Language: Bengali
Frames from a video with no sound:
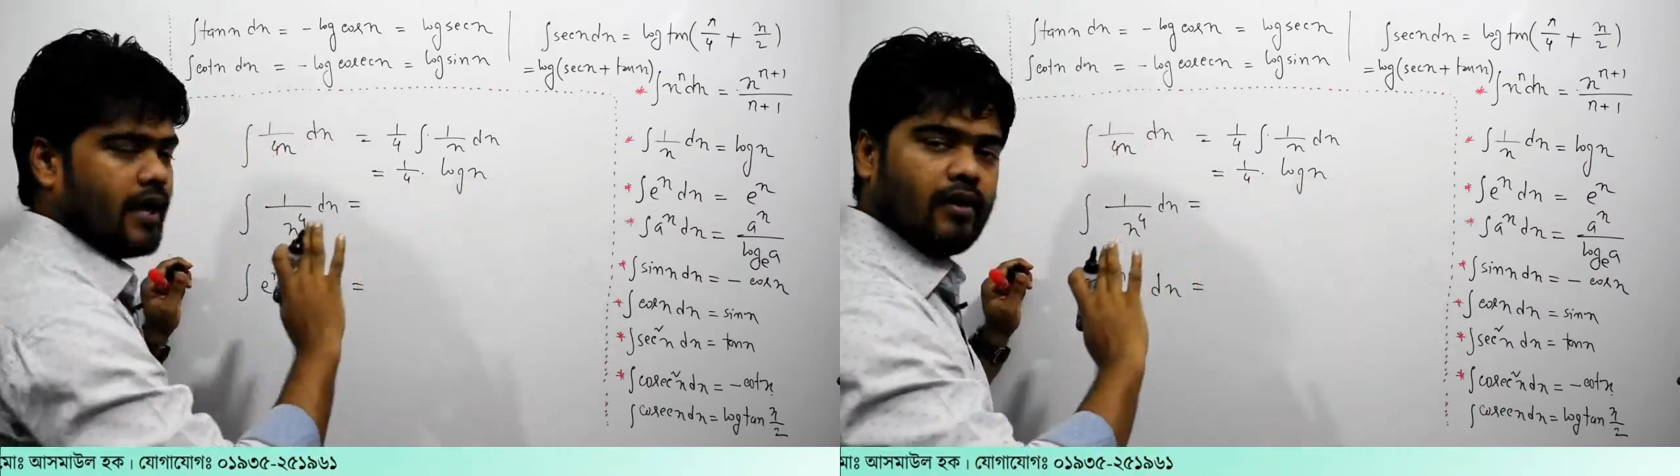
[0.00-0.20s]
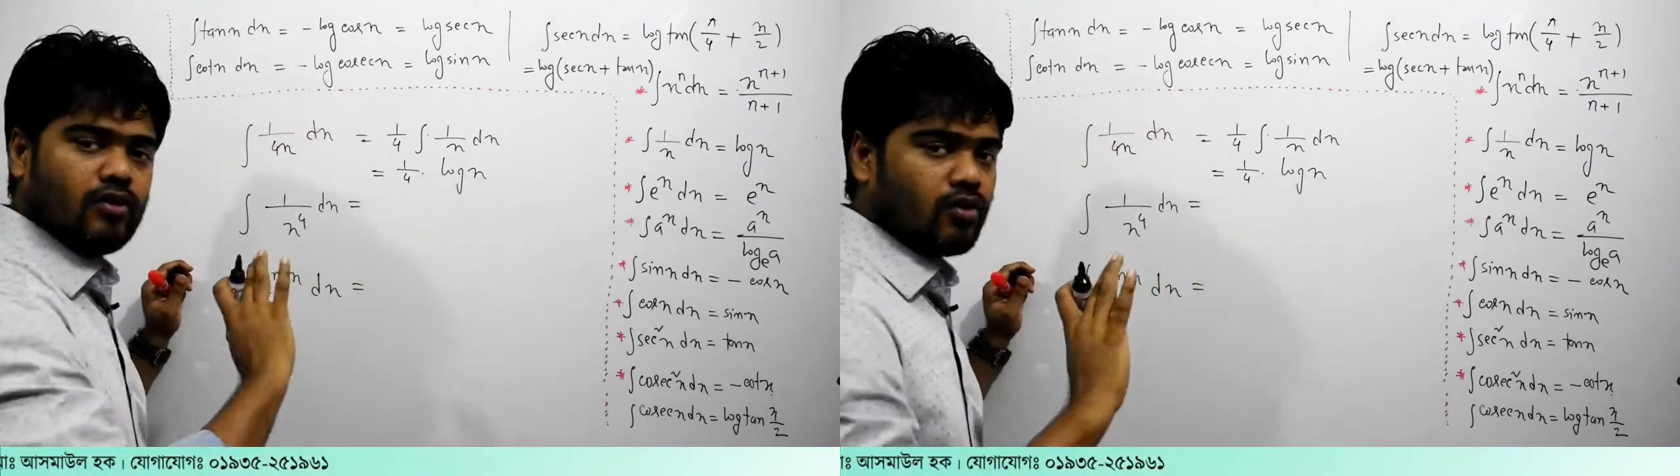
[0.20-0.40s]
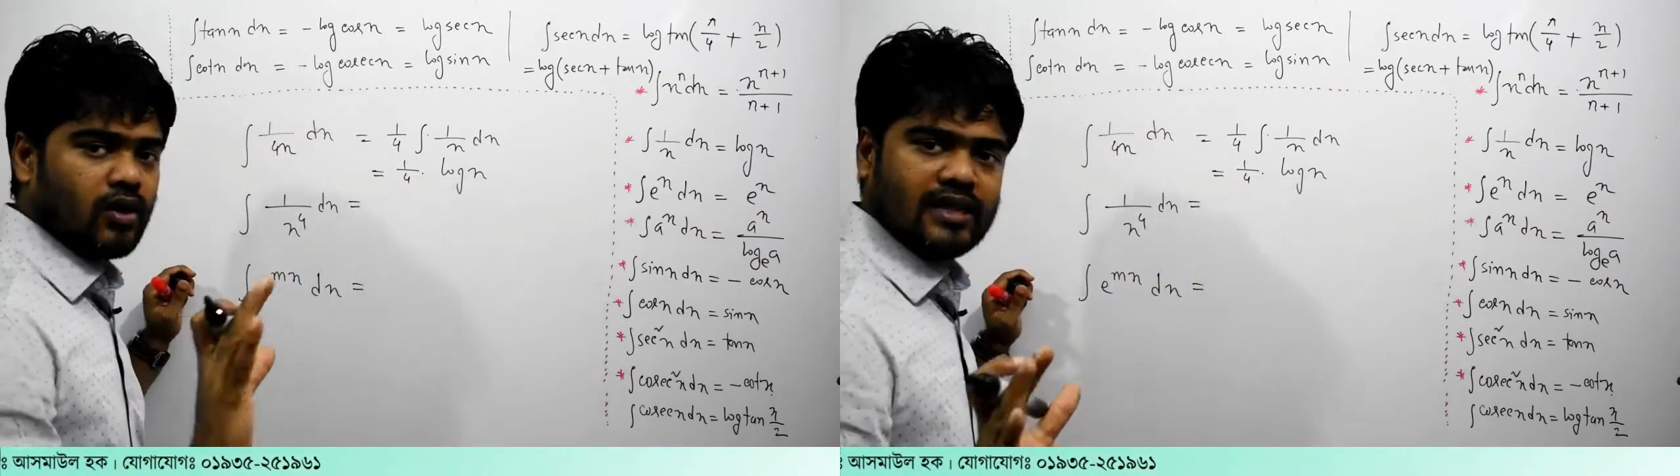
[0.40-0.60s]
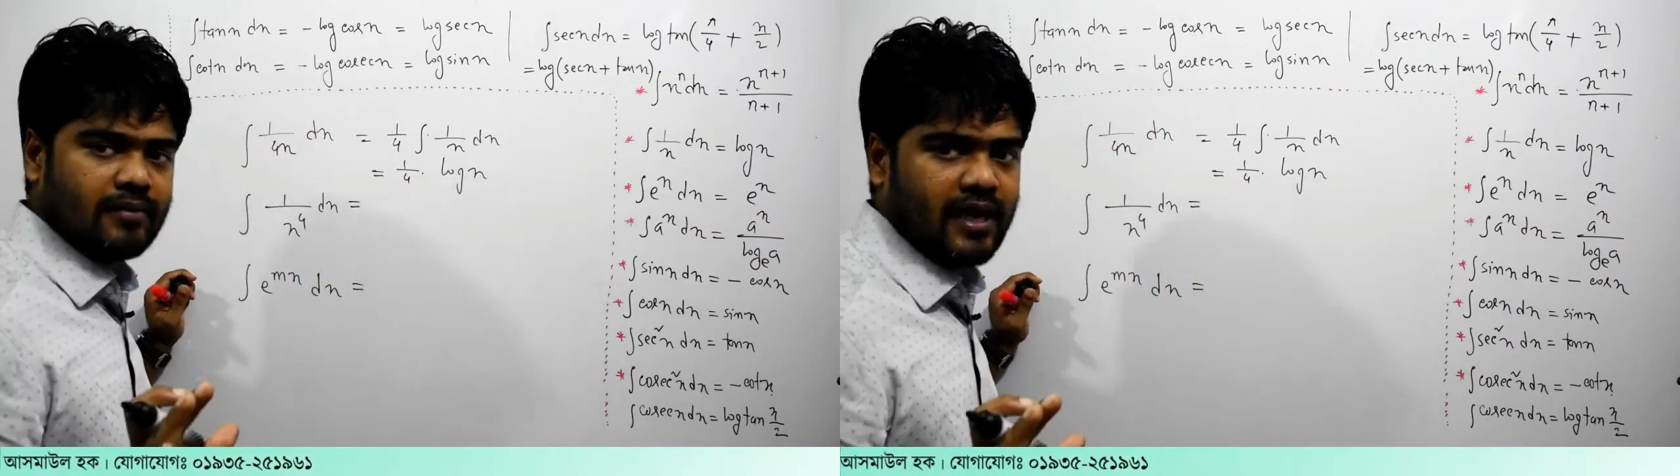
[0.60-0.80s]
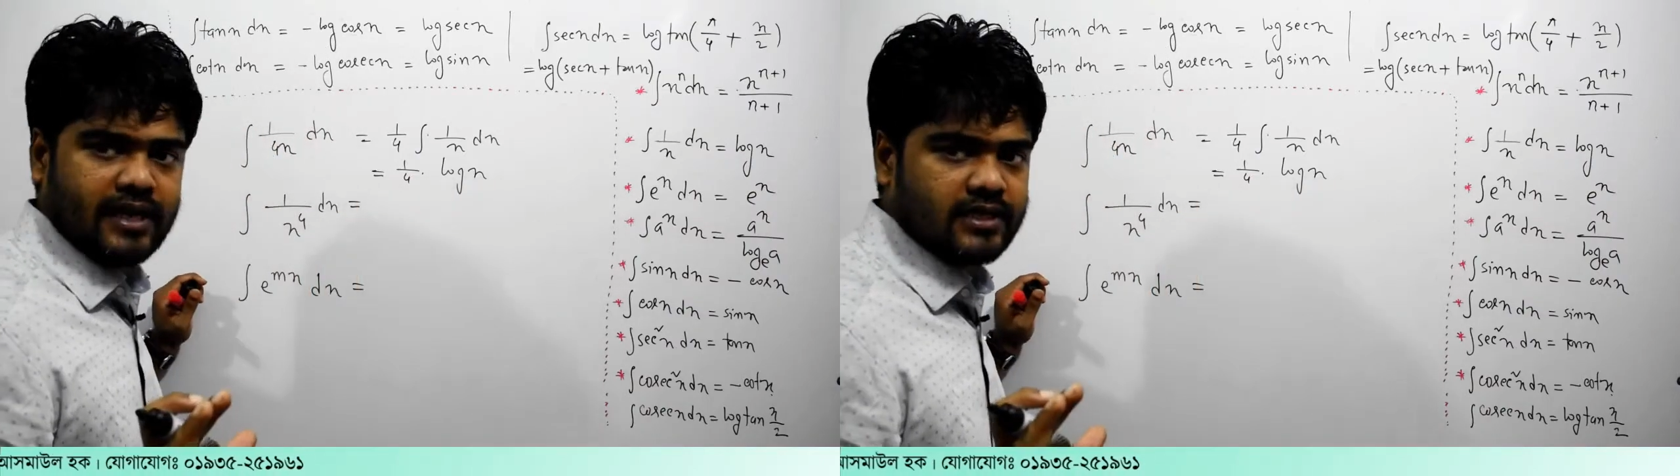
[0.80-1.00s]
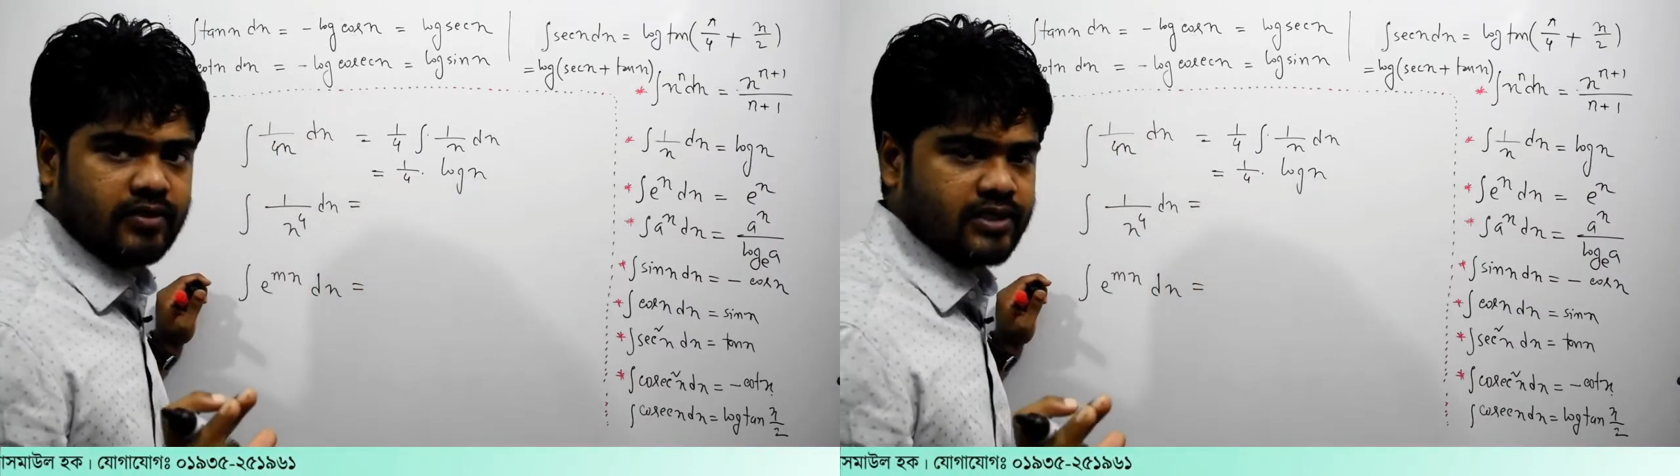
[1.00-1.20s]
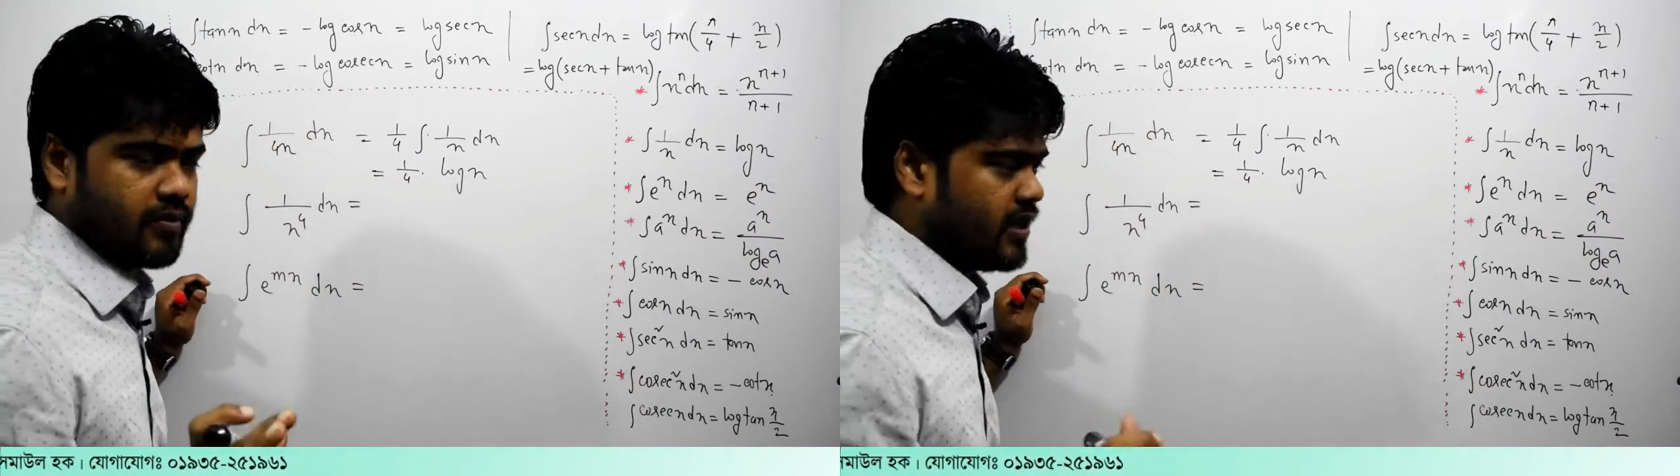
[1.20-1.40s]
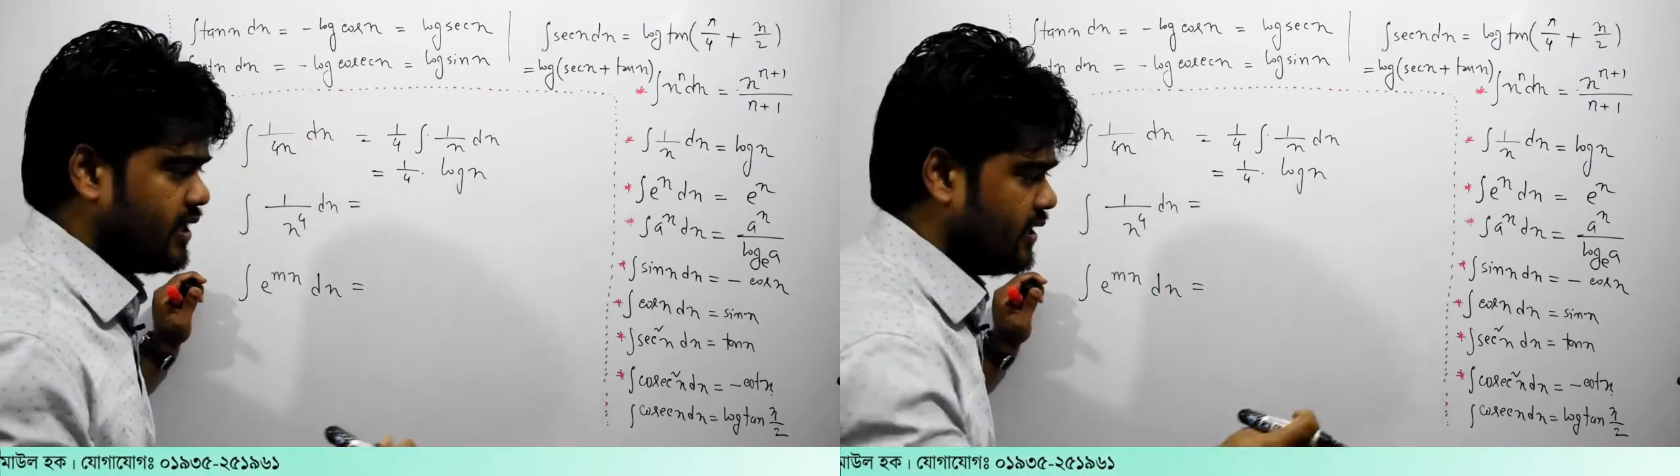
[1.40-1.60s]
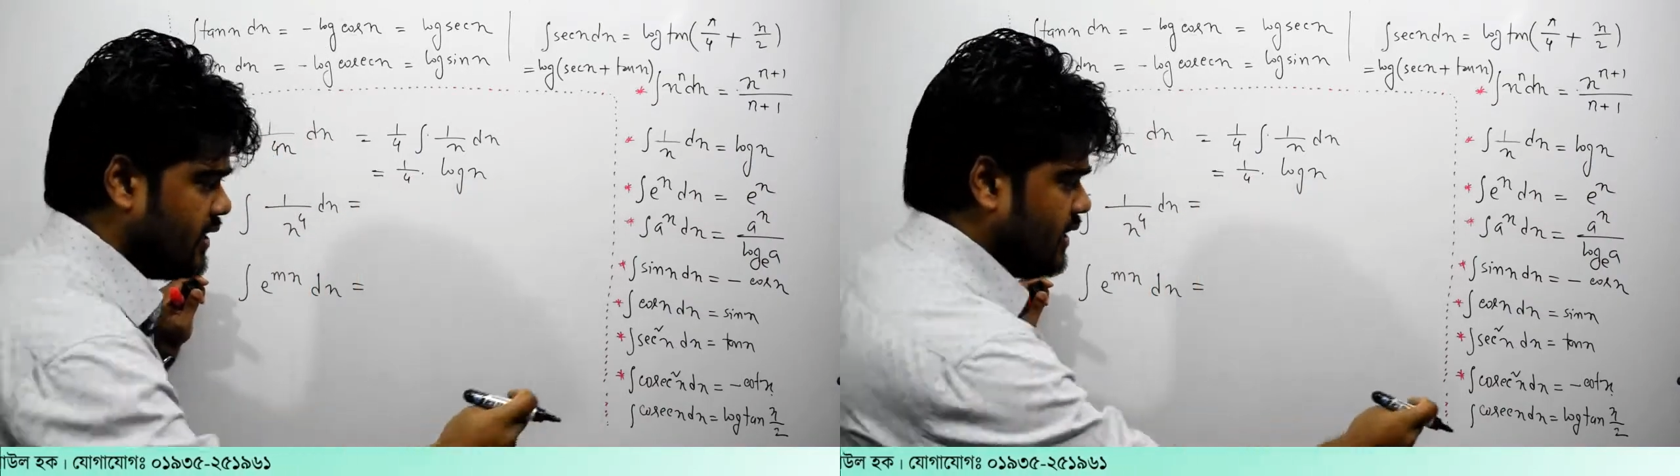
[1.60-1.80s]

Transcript: এগুলো কথার বাইরে যাওয়া যাবে না